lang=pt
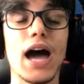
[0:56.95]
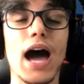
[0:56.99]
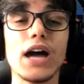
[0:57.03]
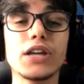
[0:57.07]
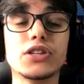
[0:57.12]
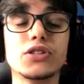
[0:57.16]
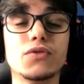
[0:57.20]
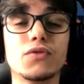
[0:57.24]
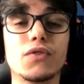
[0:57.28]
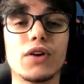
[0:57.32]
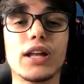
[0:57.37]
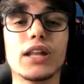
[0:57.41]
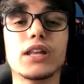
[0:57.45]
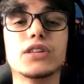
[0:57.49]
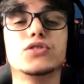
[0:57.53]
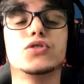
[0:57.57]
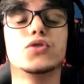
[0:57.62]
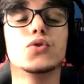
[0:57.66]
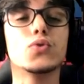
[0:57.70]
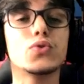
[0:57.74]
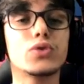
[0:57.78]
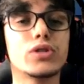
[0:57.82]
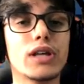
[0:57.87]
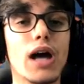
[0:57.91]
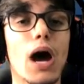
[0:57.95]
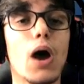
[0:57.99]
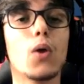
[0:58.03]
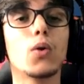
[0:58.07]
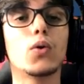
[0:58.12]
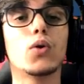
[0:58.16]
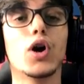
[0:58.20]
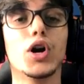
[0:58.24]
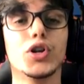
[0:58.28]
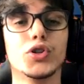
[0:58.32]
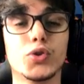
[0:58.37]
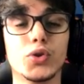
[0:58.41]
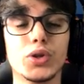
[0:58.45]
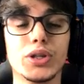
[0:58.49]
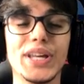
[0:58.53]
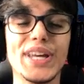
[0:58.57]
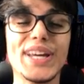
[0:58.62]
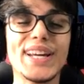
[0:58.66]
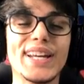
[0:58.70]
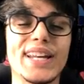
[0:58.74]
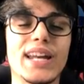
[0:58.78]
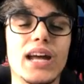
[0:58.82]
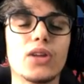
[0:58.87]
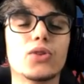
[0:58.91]
ativadas e usar o código
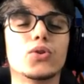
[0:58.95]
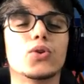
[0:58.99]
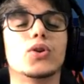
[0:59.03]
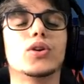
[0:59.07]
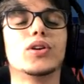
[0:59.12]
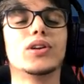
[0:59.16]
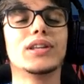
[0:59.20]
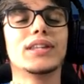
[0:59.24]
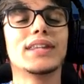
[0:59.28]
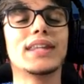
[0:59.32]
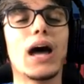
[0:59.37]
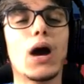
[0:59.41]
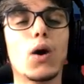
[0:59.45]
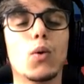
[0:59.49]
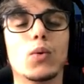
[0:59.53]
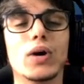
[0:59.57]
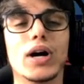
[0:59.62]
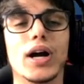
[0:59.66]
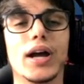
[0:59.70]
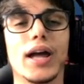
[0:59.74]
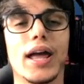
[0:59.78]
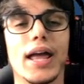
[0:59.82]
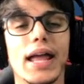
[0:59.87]
de criador na One,